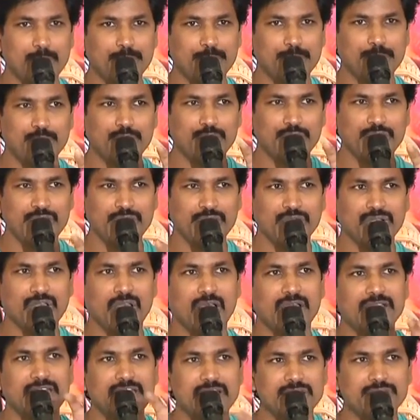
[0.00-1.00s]
ఎప్పుడు హీరోకి
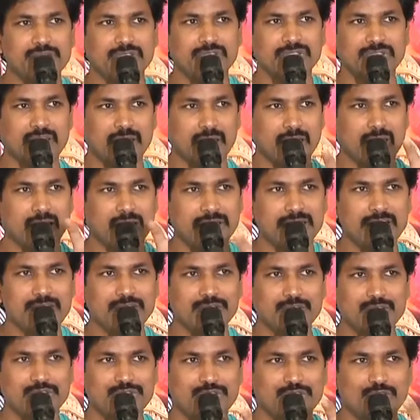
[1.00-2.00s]
హడ్డిల్స్
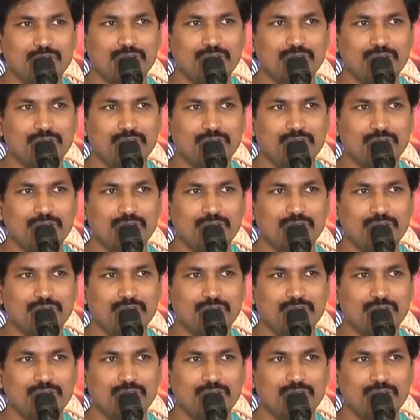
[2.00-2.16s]
హడ్డిల్స్ వస్తూ